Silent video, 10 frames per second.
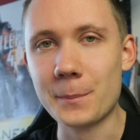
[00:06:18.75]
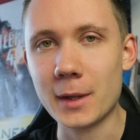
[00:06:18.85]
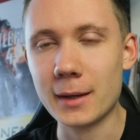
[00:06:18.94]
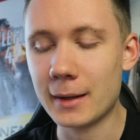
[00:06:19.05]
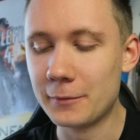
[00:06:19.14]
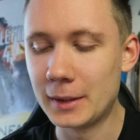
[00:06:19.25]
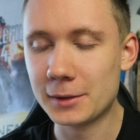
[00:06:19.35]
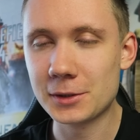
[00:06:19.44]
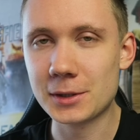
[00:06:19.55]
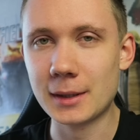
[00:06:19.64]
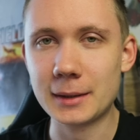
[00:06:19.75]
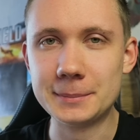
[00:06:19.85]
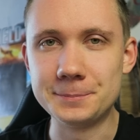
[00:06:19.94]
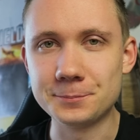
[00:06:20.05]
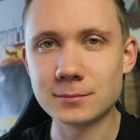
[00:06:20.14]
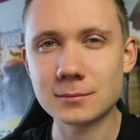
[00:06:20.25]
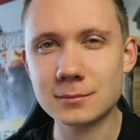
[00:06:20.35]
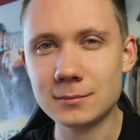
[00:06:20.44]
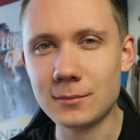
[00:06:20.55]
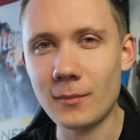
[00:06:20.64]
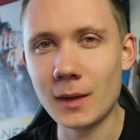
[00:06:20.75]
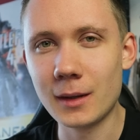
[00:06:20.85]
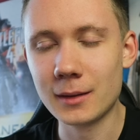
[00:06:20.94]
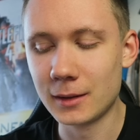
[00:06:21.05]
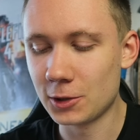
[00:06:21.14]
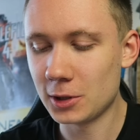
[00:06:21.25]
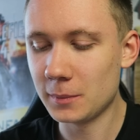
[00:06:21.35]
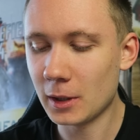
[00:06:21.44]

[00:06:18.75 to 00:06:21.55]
E, więc e, jeżeli